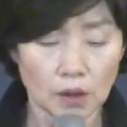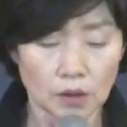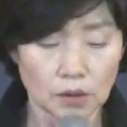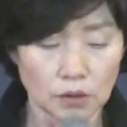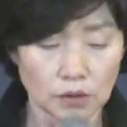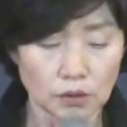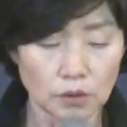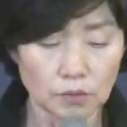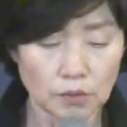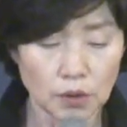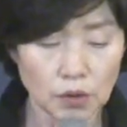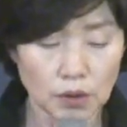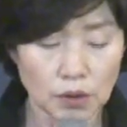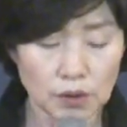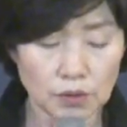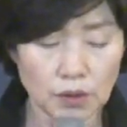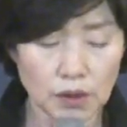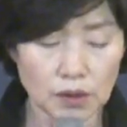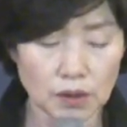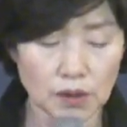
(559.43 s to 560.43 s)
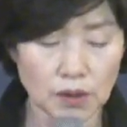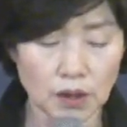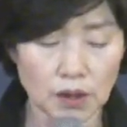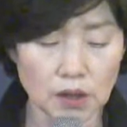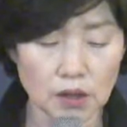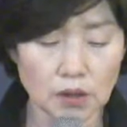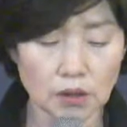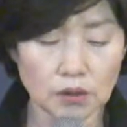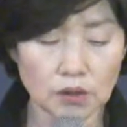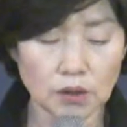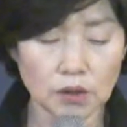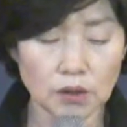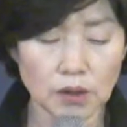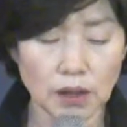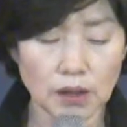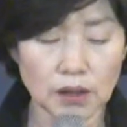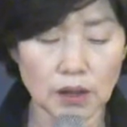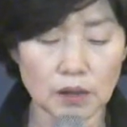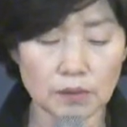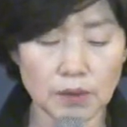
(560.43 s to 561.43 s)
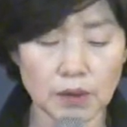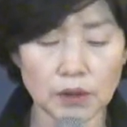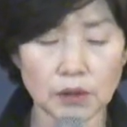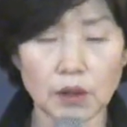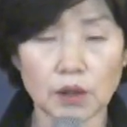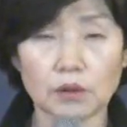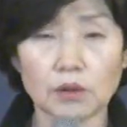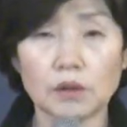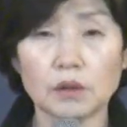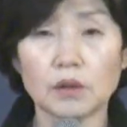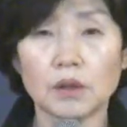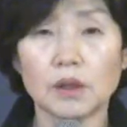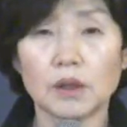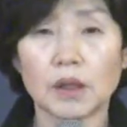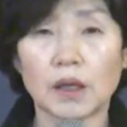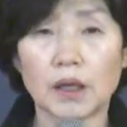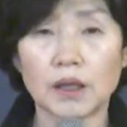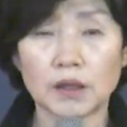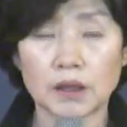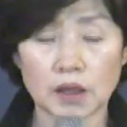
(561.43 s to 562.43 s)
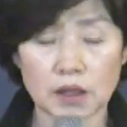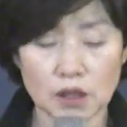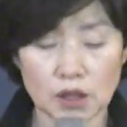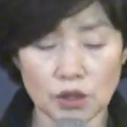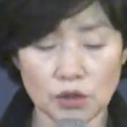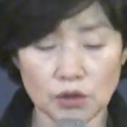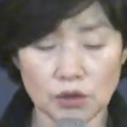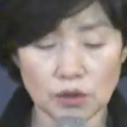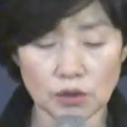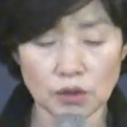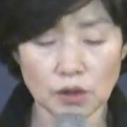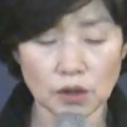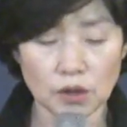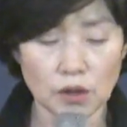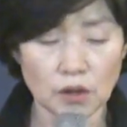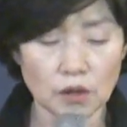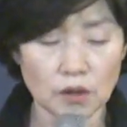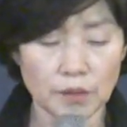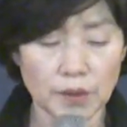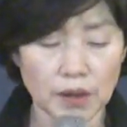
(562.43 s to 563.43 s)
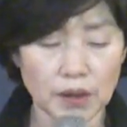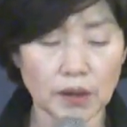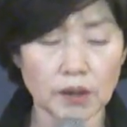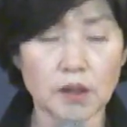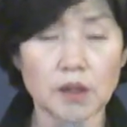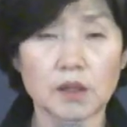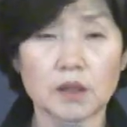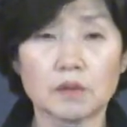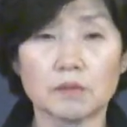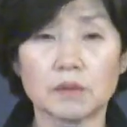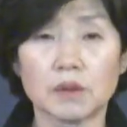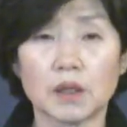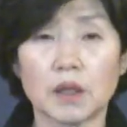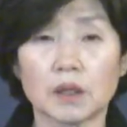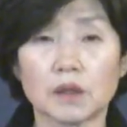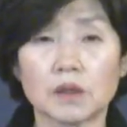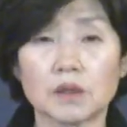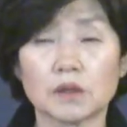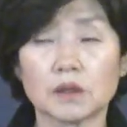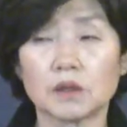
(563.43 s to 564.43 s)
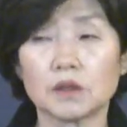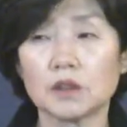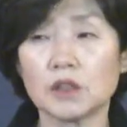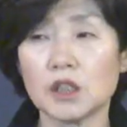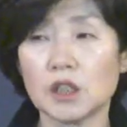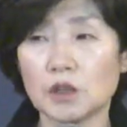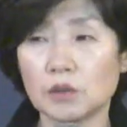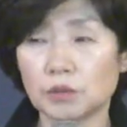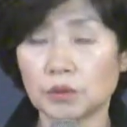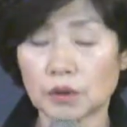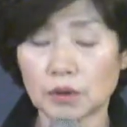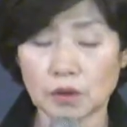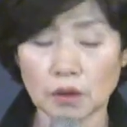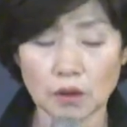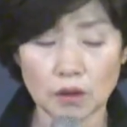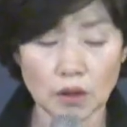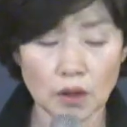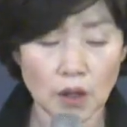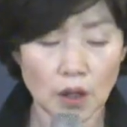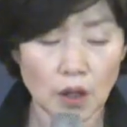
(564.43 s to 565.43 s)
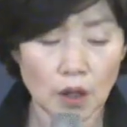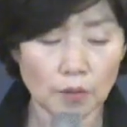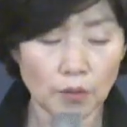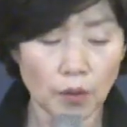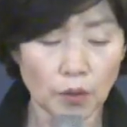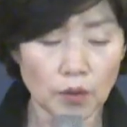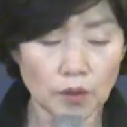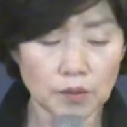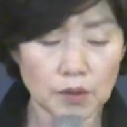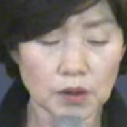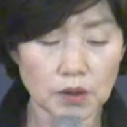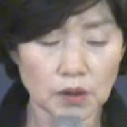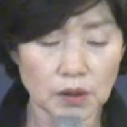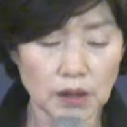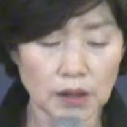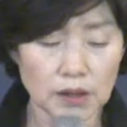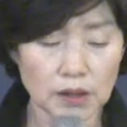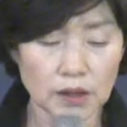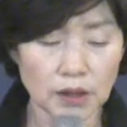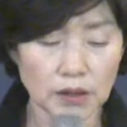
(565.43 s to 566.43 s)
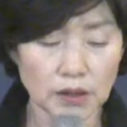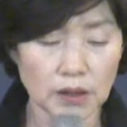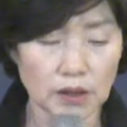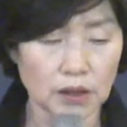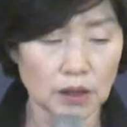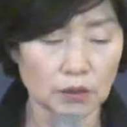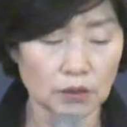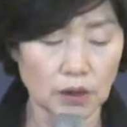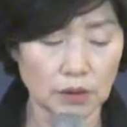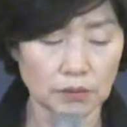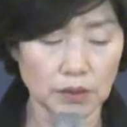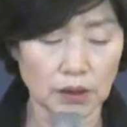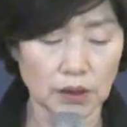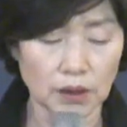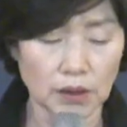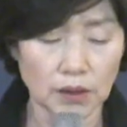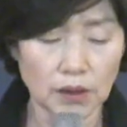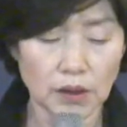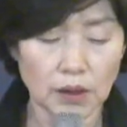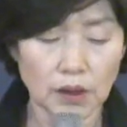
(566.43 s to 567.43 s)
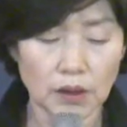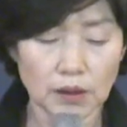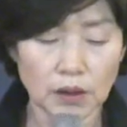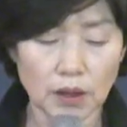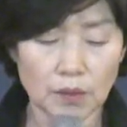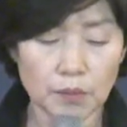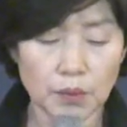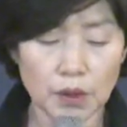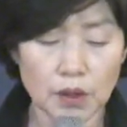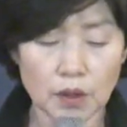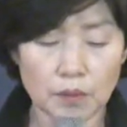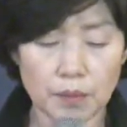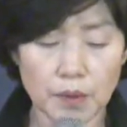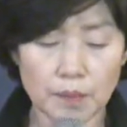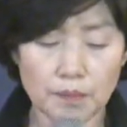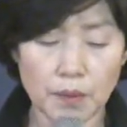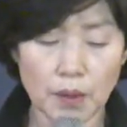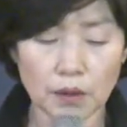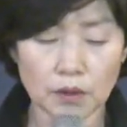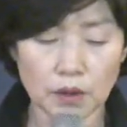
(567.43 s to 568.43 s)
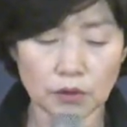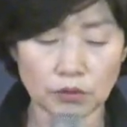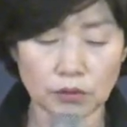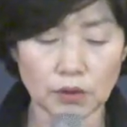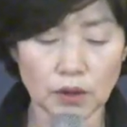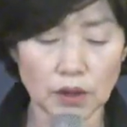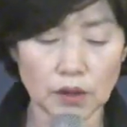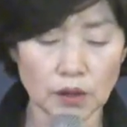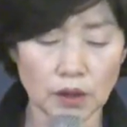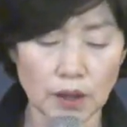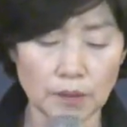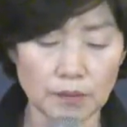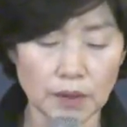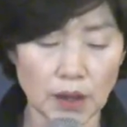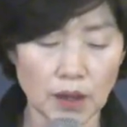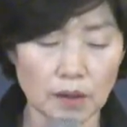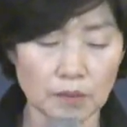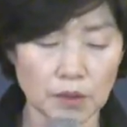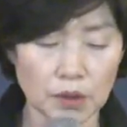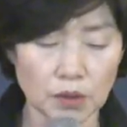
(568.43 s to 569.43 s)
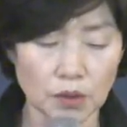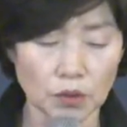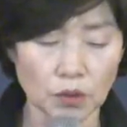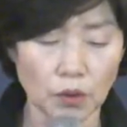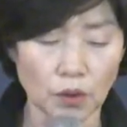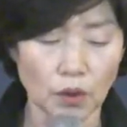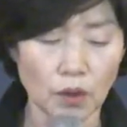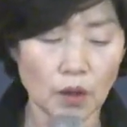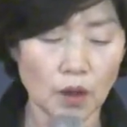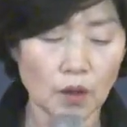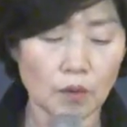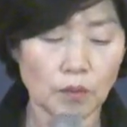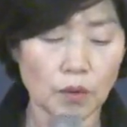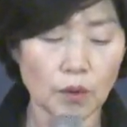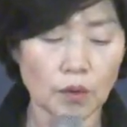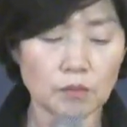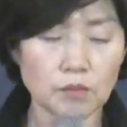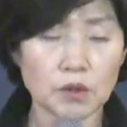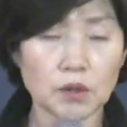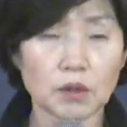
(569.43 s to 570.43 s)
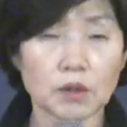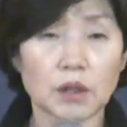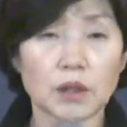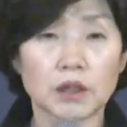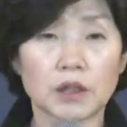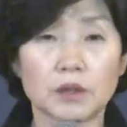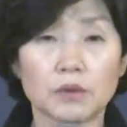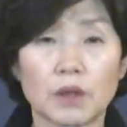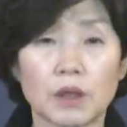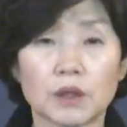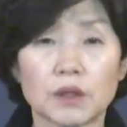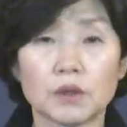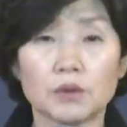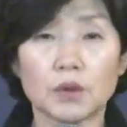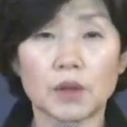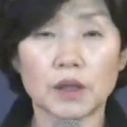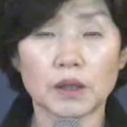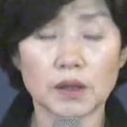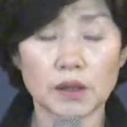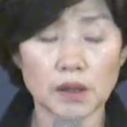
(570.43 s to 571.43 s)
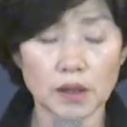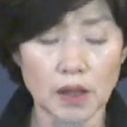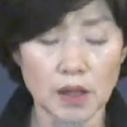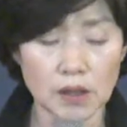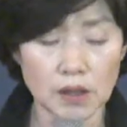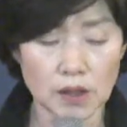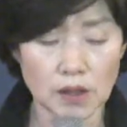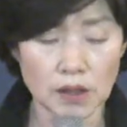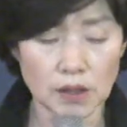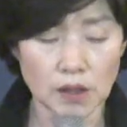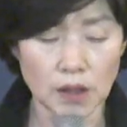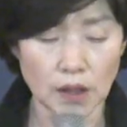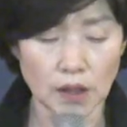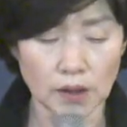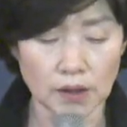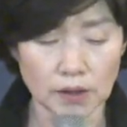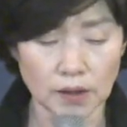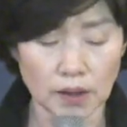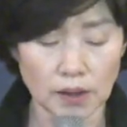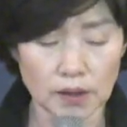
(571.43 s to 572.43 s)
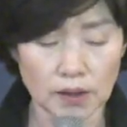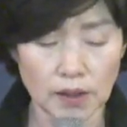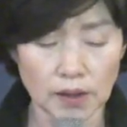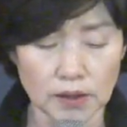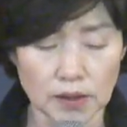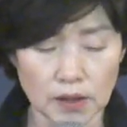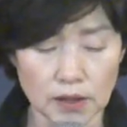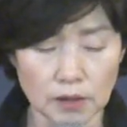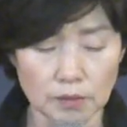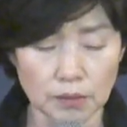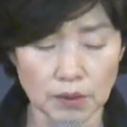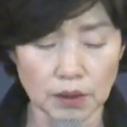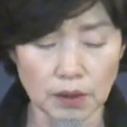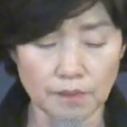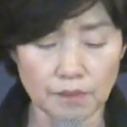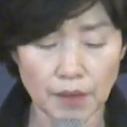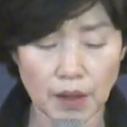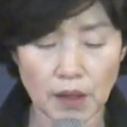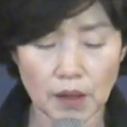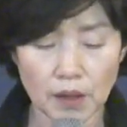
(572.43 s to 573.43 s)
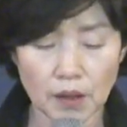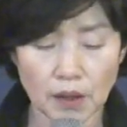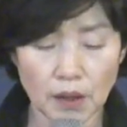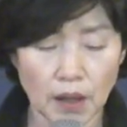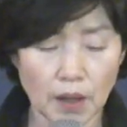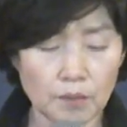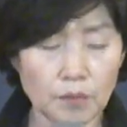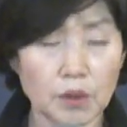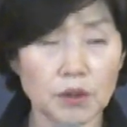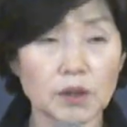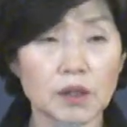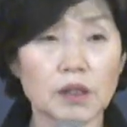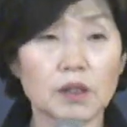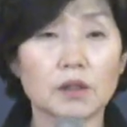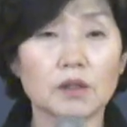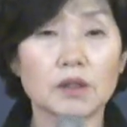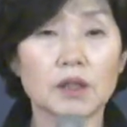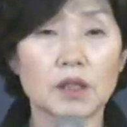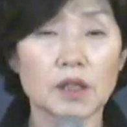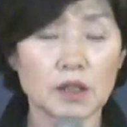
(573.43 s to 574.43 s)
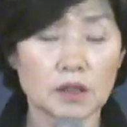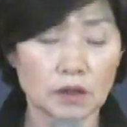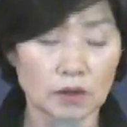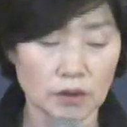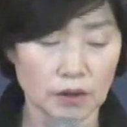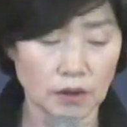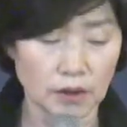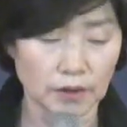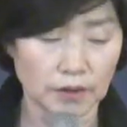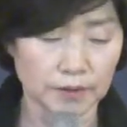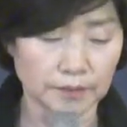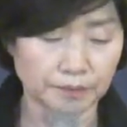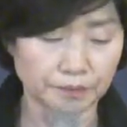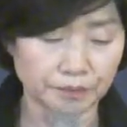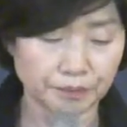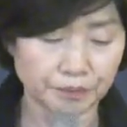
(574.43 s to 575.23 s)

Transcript: 어, 눈물로 기도했는데 기적적인 하나님의 은혜로 아이가 치유를 경험하게 됐습니다. 그래서 그 이후부터 복음을 전하기 시작했다고 합니다. 남편의 핍박과 구타를 감당하면서도 복음 전하기와 기도하기를 게을리지 하지 않았습니다. 한번 이런 일이 있었대요.